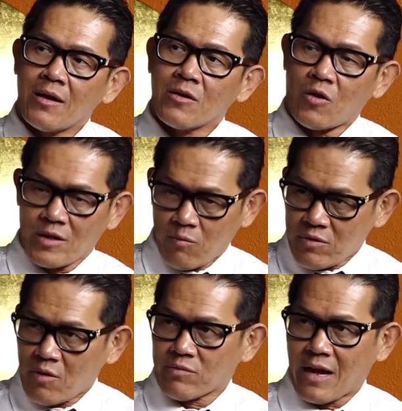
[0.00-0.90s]
Rồi trong
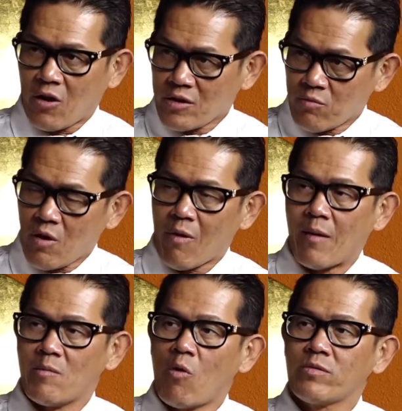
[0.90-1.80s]
người ta có trong vòng
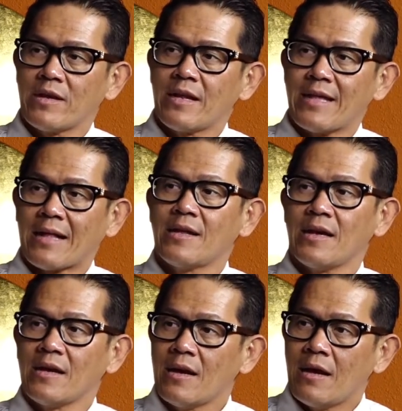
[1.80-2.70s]
24 tiếng để trả
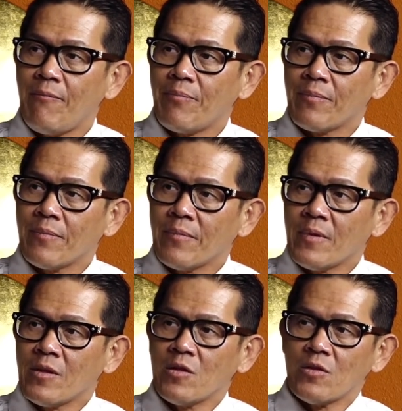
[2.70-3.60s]
tiền.
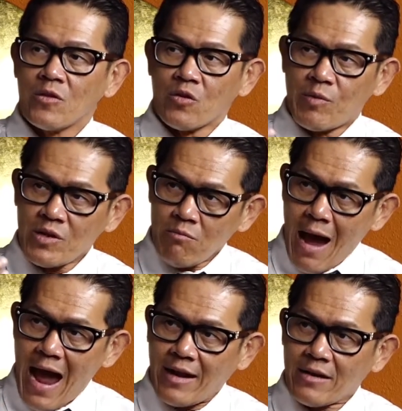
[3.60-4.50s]
Rồi bước thứ
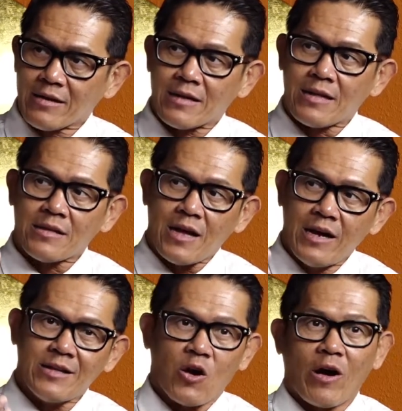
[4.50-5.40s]
ba đó là người ta
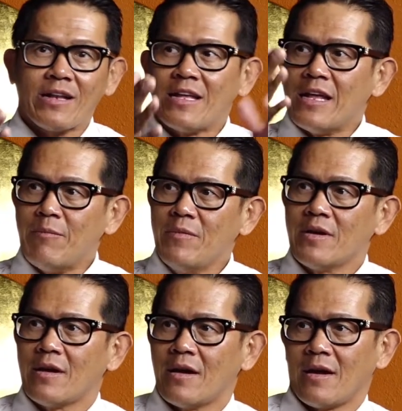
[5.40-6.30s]
tới thì coi cái địa điểm nữa,
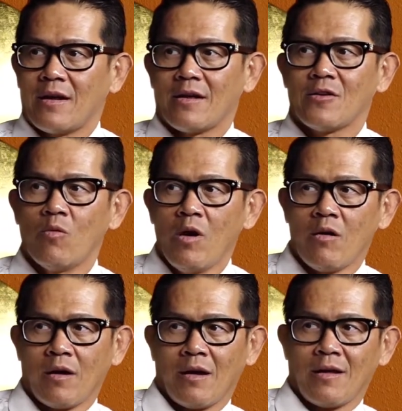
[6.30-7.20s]
đúng
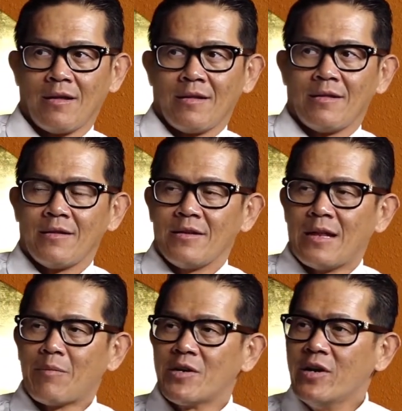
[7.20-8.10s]
không? Rồi, dạ. Vì
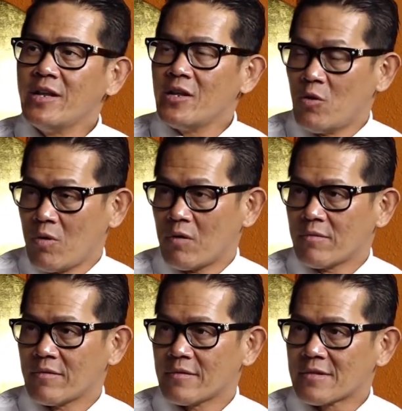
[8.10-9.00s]
đám cưới thì đúng không?
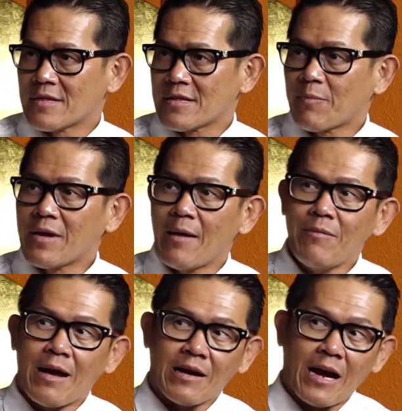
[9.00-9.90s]
Sắp kết
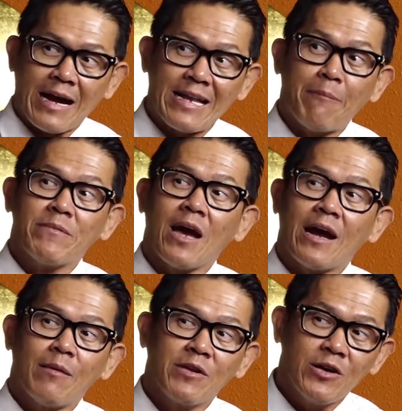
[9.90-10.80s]
là cần cả năm
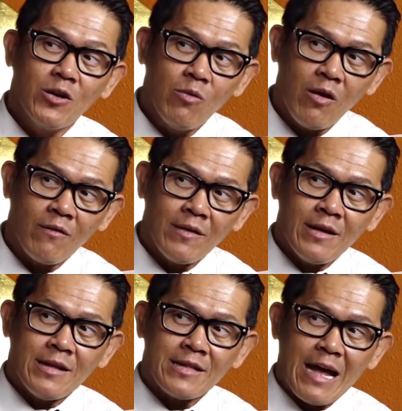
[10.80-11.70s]
trời đám đúng không?
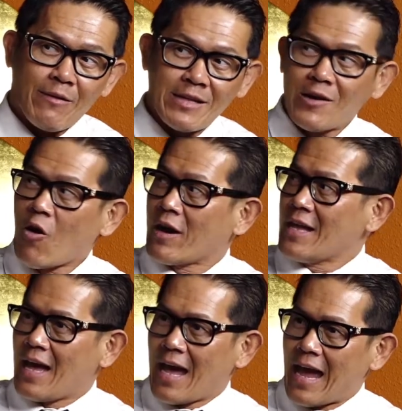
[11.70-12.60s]
Dạ. Người ta phải tới coi cái
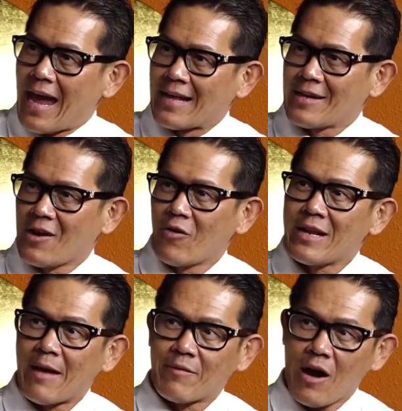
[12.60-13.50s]
nhà hàng, thấy có
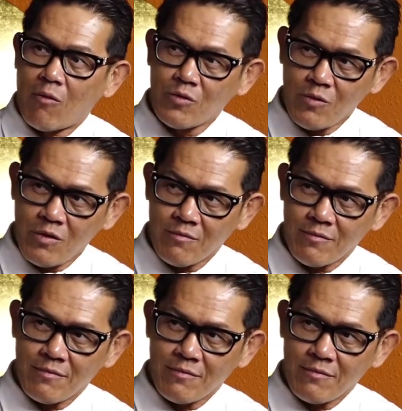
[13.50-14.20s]
đẹp không đúng không?